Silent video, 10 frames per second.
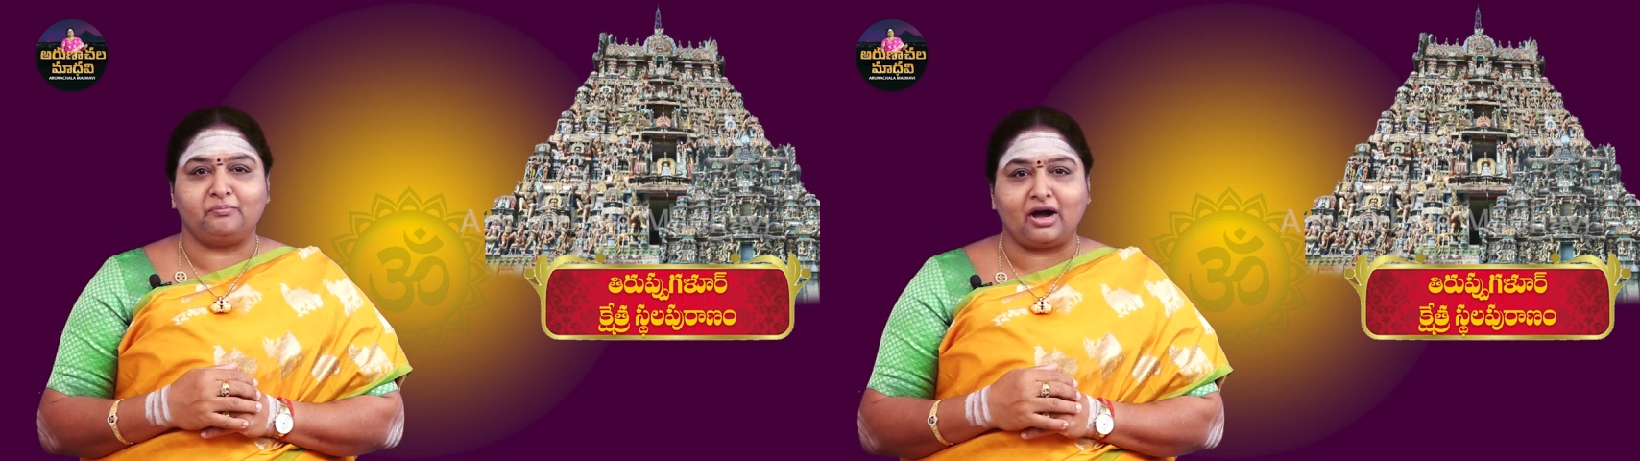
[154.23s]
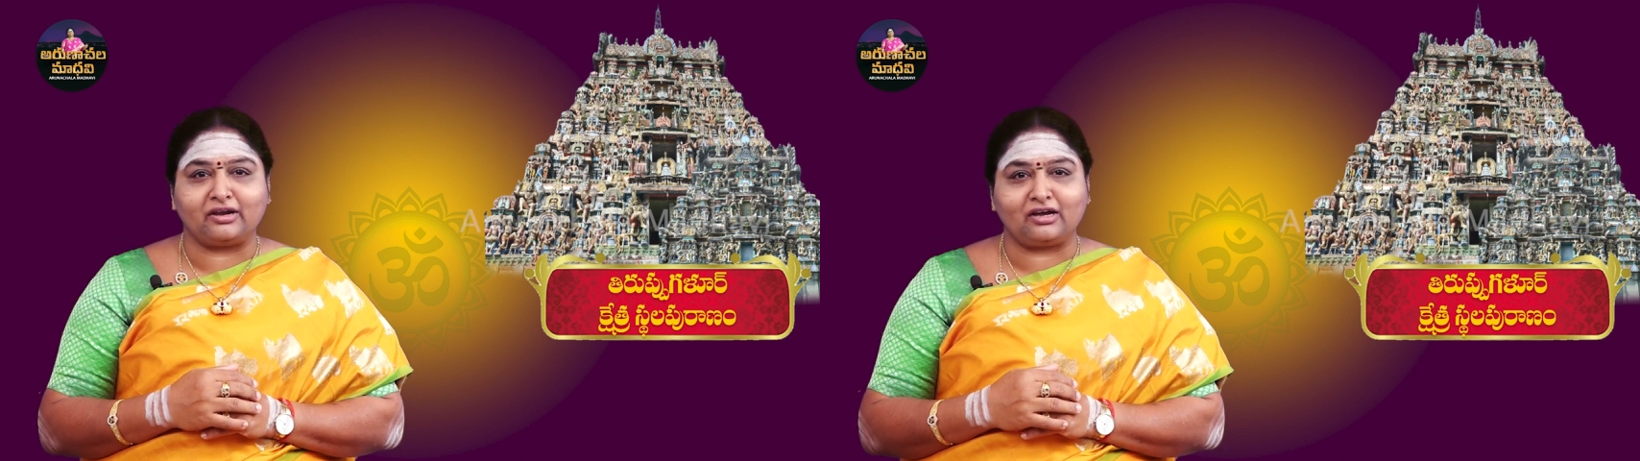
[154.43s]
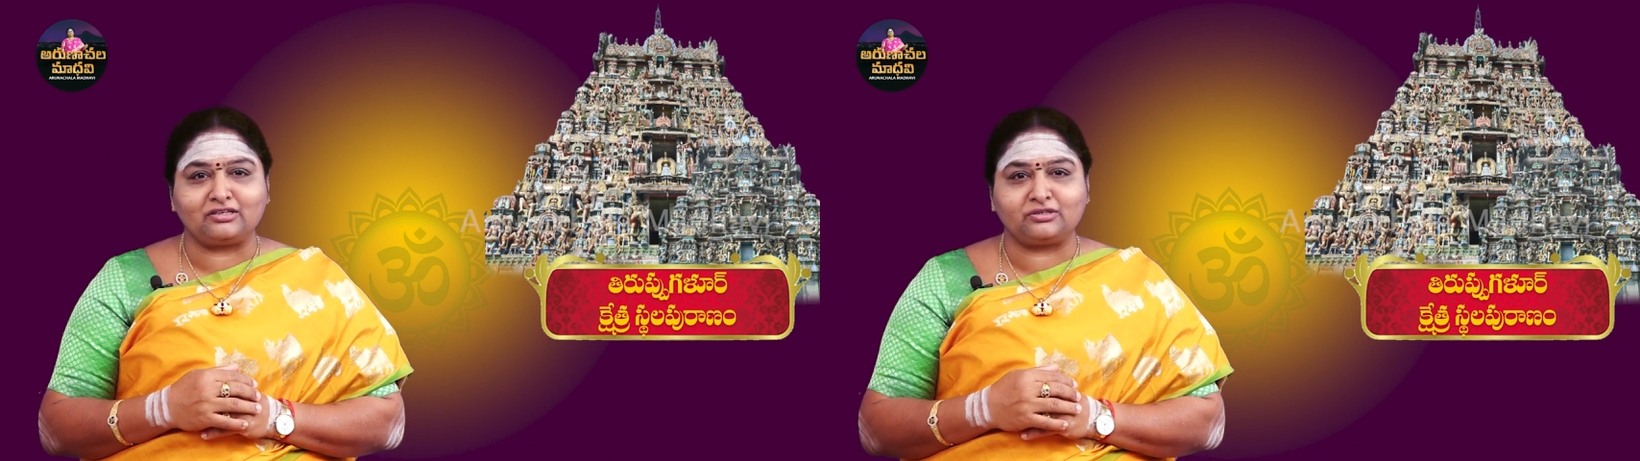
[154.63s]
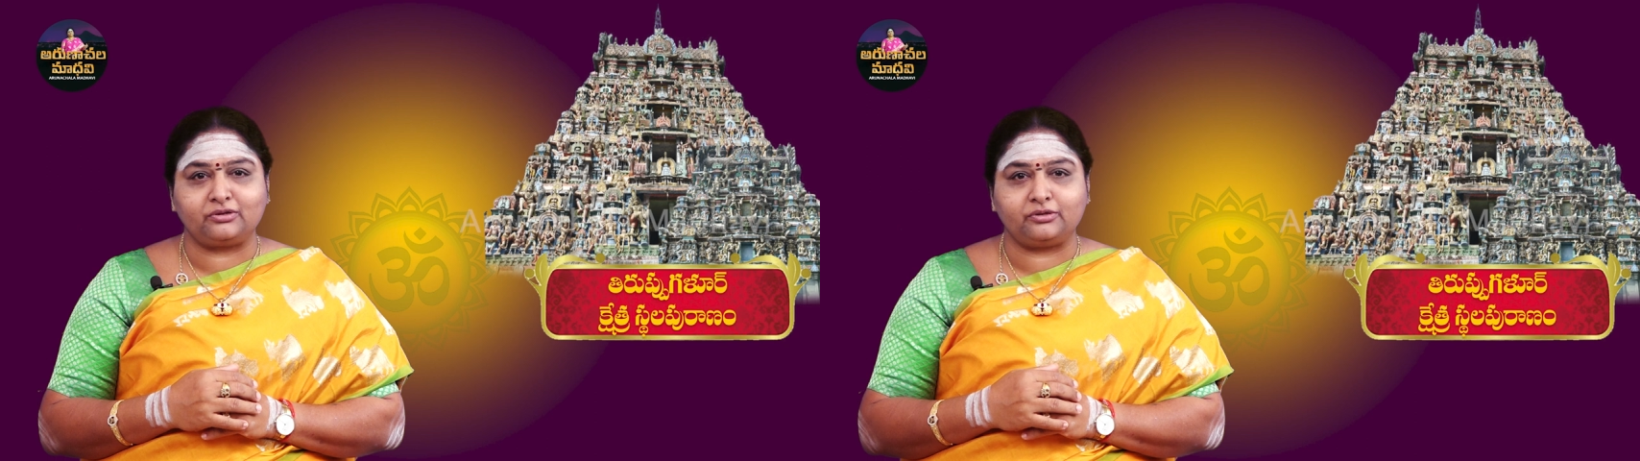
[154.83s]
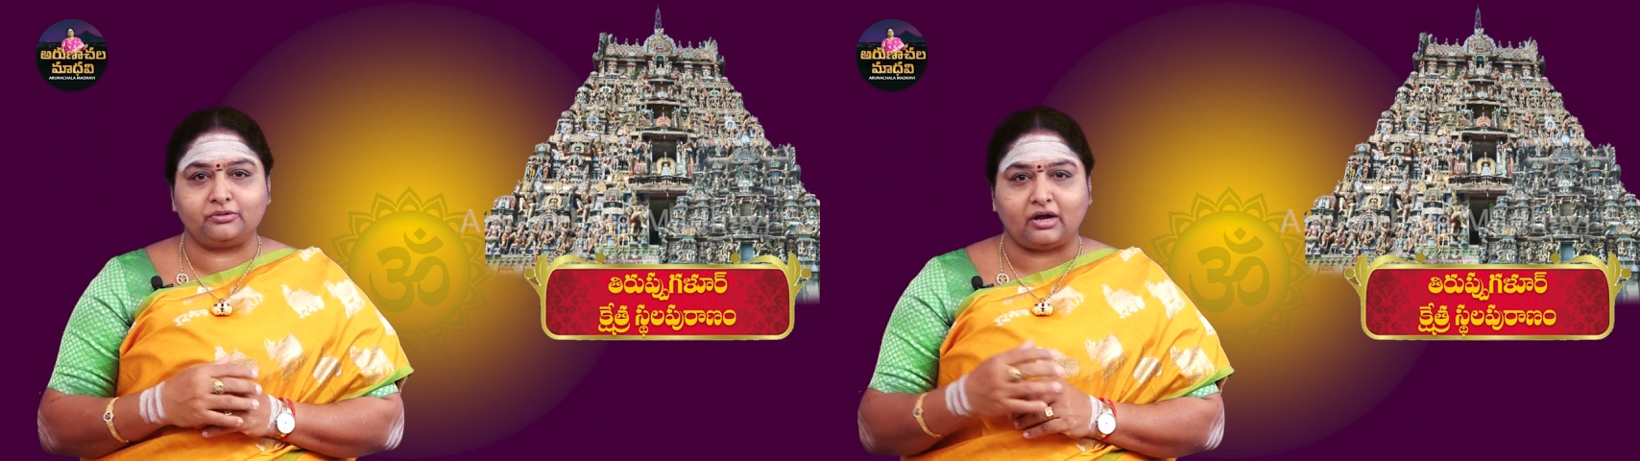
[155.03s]

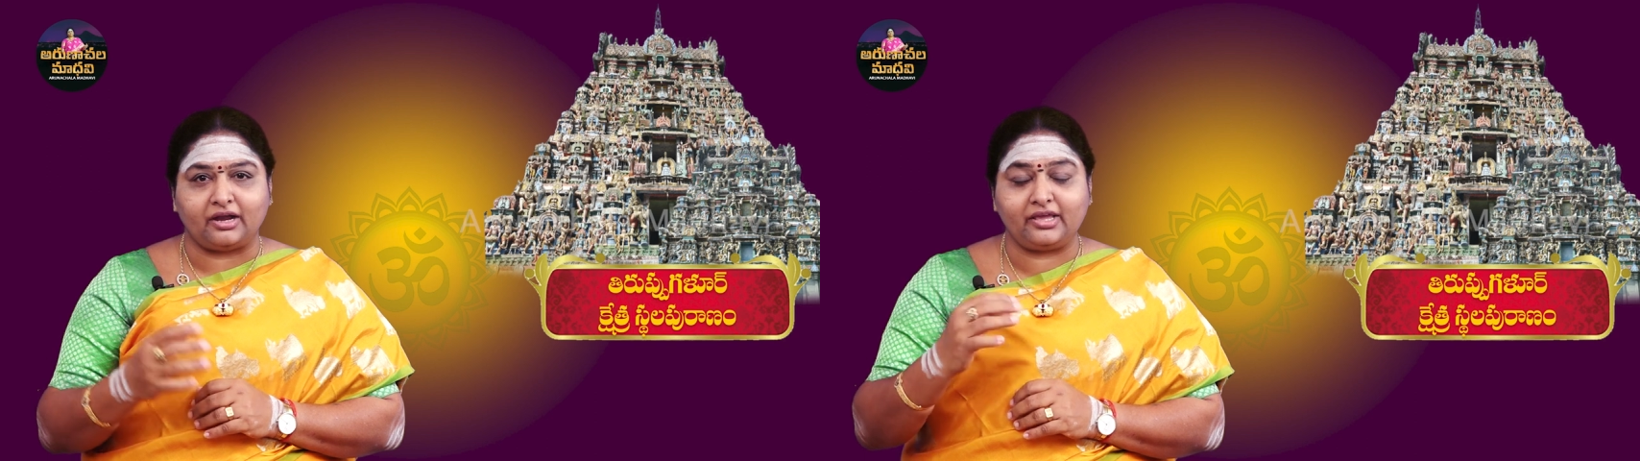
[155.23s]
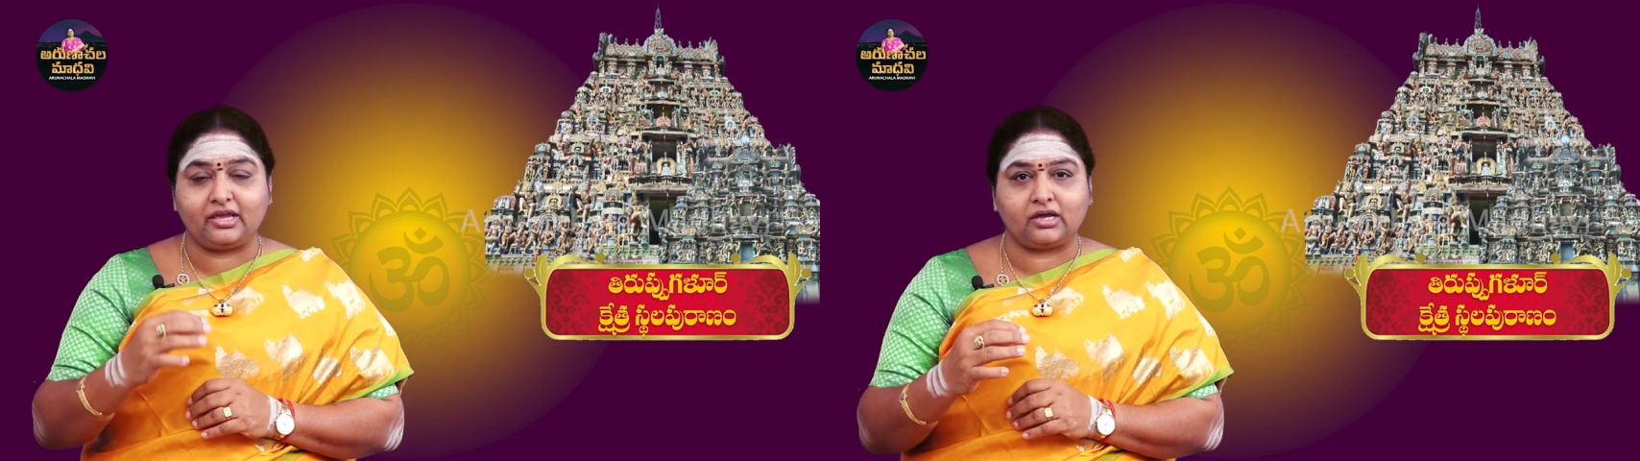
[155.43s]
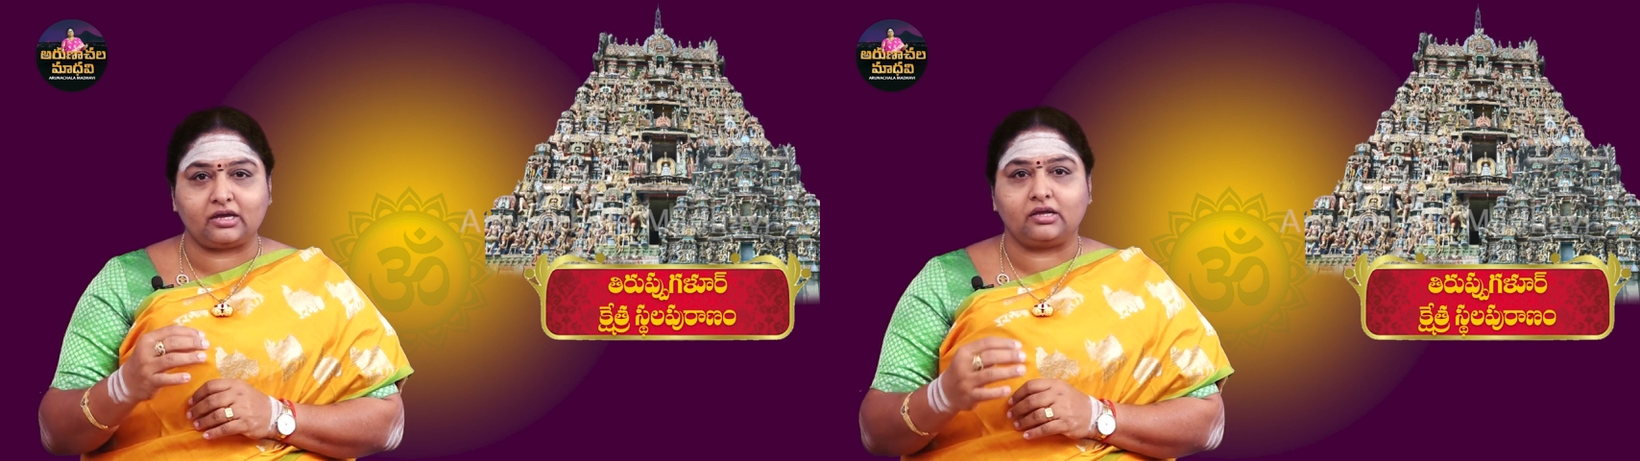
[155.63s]
బాణాసురుడు అనేక